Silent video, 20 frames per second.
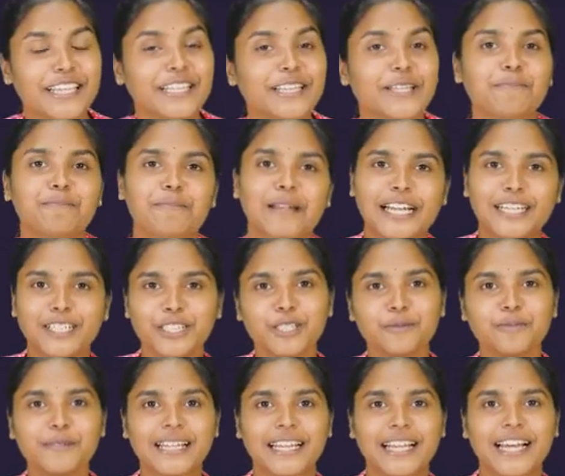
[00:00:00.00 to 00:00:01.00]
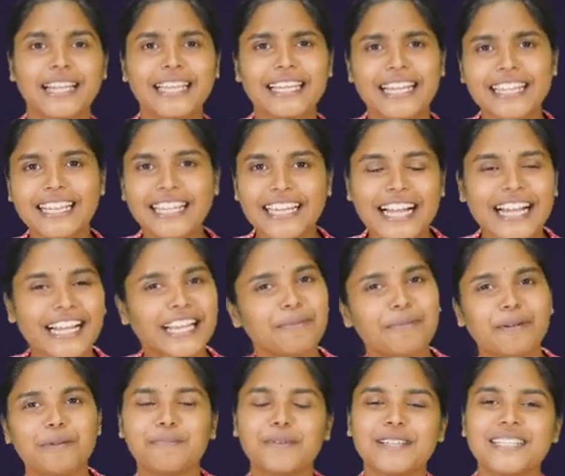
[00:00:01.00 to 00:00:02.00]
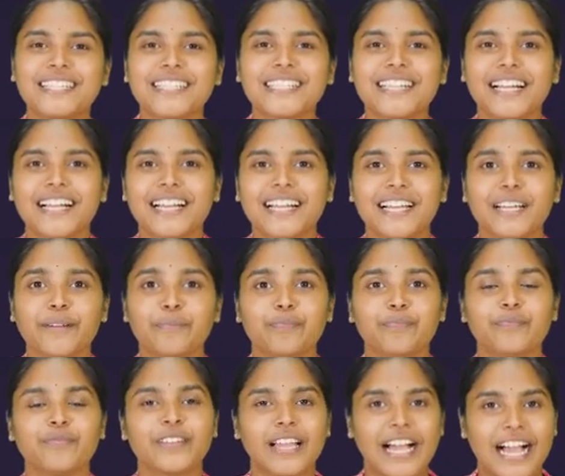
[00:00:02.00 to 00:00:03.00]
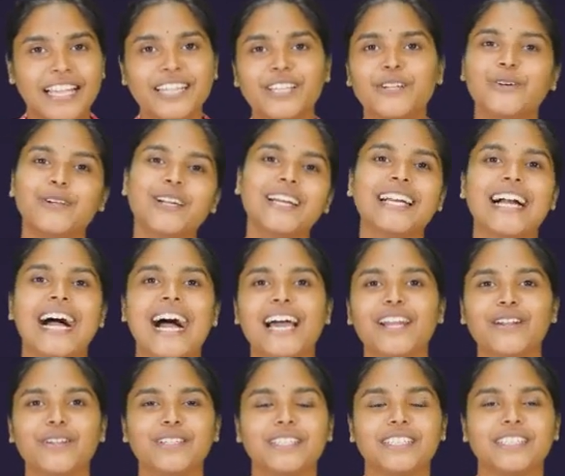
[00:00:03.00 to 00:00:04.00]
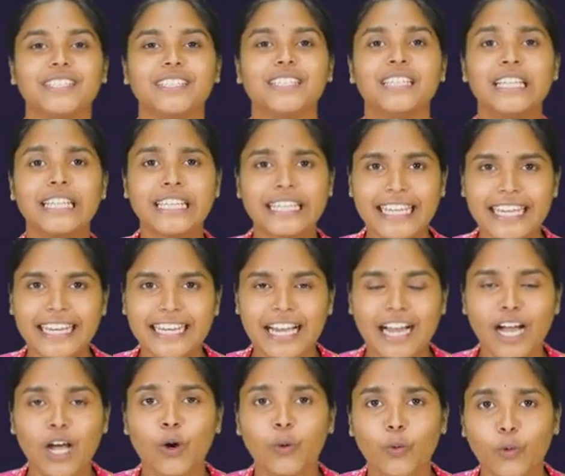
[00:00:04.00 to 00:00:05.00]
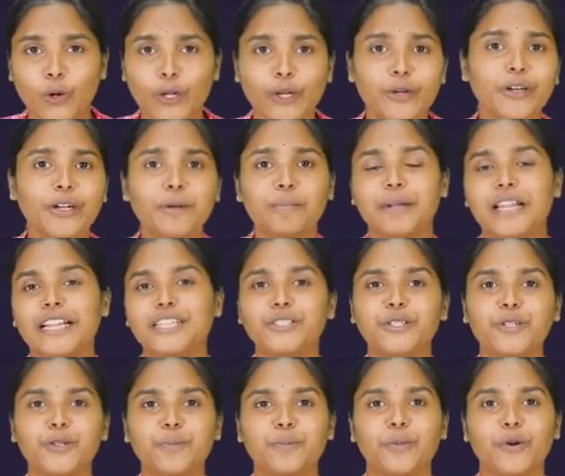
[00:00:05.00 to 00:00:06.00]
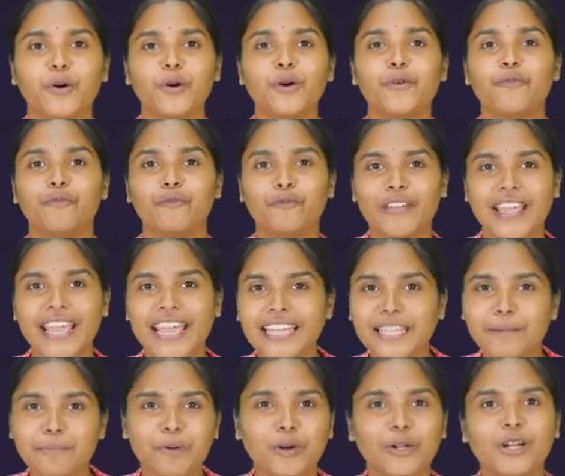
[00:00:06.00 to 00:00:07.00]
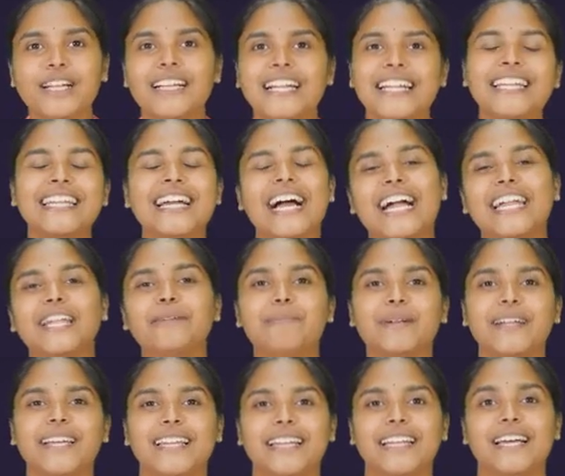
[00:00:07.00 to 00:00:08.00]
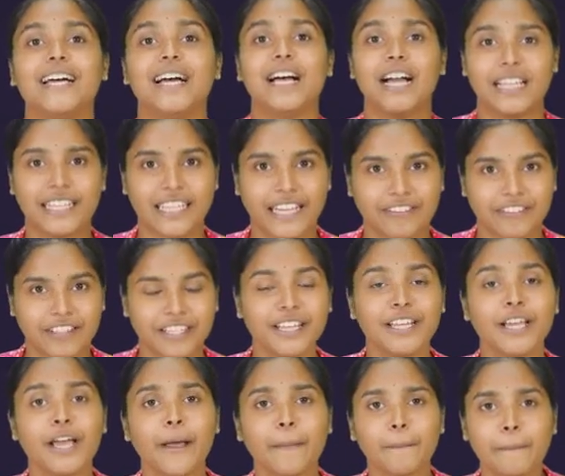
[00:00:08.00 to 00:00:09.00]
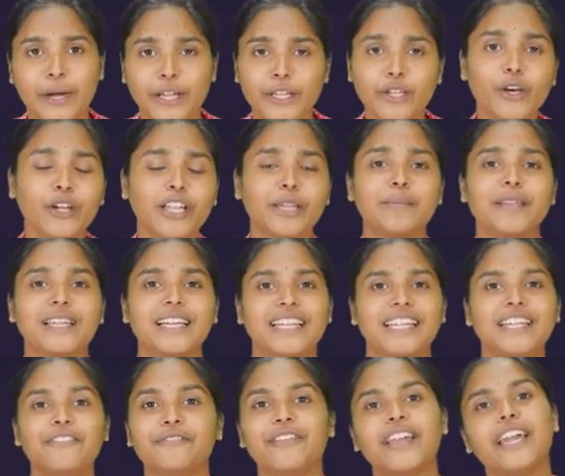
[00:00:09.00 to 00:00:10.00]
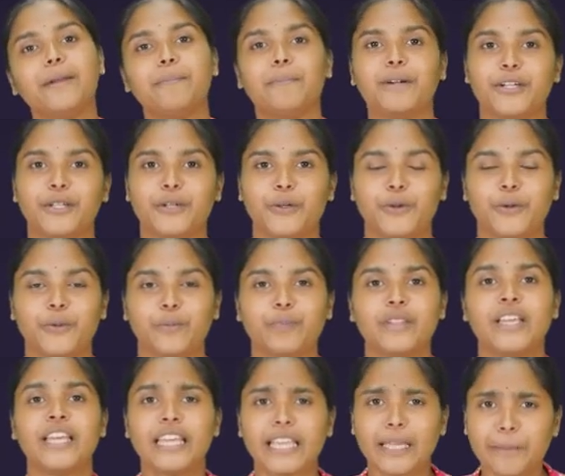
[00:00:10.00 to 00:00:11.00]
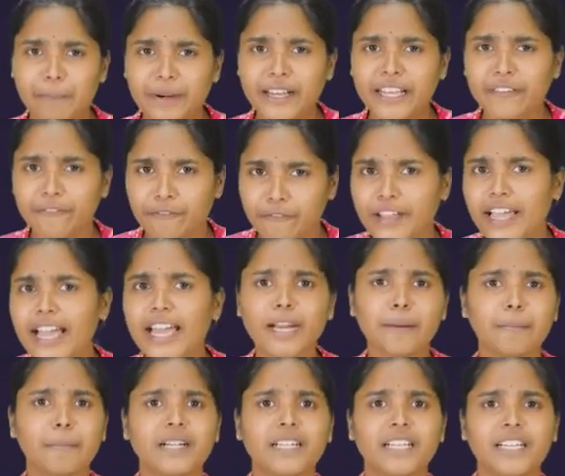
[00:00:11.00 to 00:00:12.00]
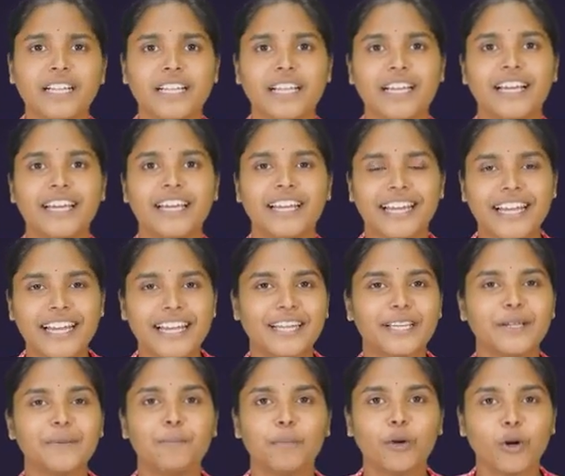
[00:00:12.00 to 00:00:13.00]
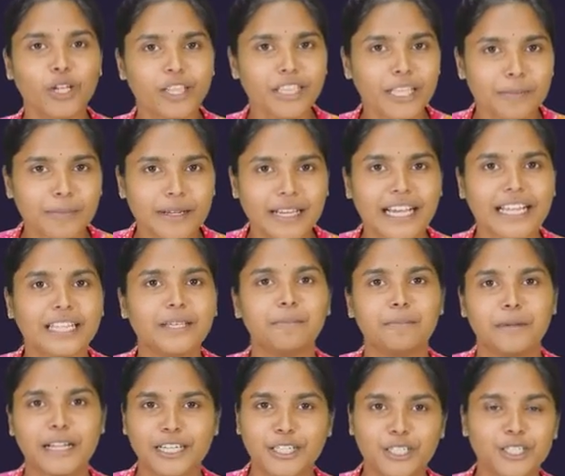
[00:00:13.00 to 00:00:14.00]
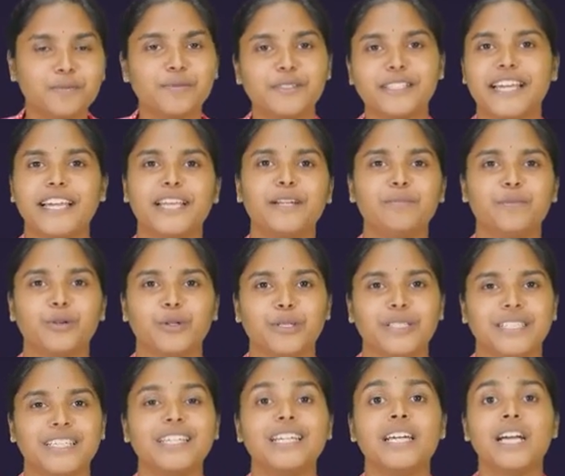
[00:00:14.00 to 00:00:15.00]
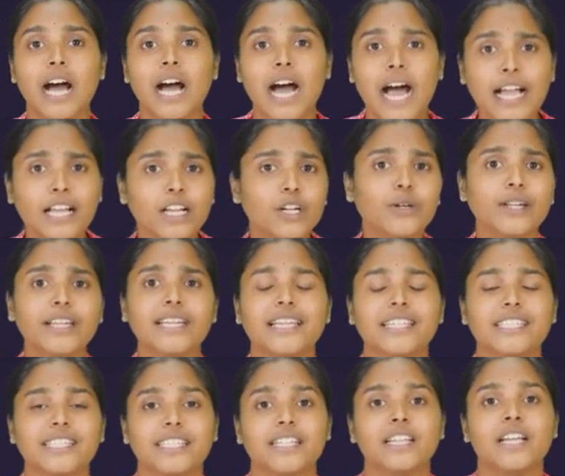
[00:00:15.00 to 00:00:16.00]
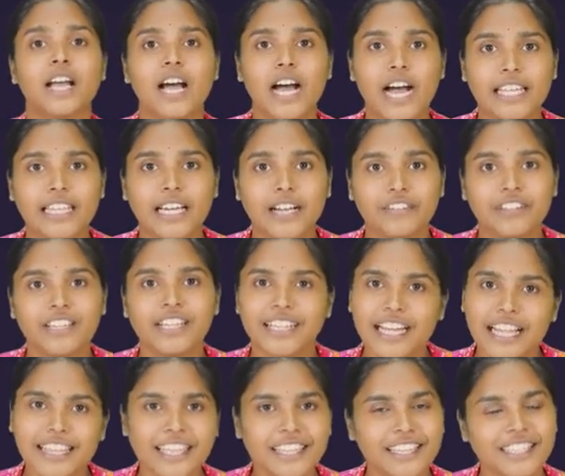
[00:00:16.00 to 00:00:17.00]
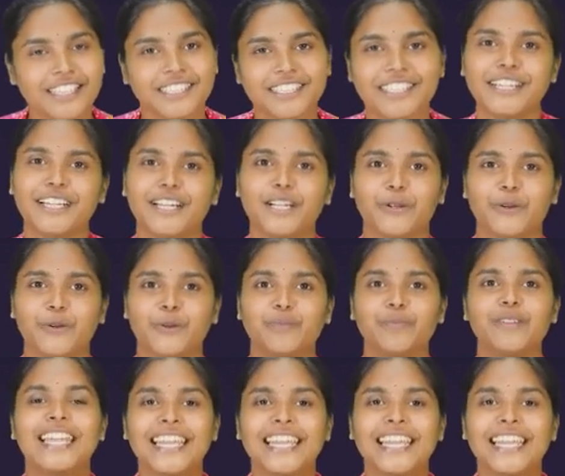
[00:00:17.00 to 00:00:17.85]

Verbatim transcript: இந்த பிளட் குரூப்ஸ் எல்லாம் எதுக்காக இப்படி பிரிச்சிருக்காங்க அதுக்கு ஒரு காரணம் இருக்குது ஏன்னா ஒரு ஒரு பிளட் குரூப்பும் வேதிப்பொருள்களின் அடிப்படையில் அதாவது பயோகெமிக்கலி வேறுபட்டிருக்கும் இப்படி வேறுபட்டிருக்க ரெண்டு பொருத்தமில்லாத பிளட் குரூப் சேரும்போது அக்லூட்டினேஷன் அதாவது ரத்த திருச்சை நடக்கும்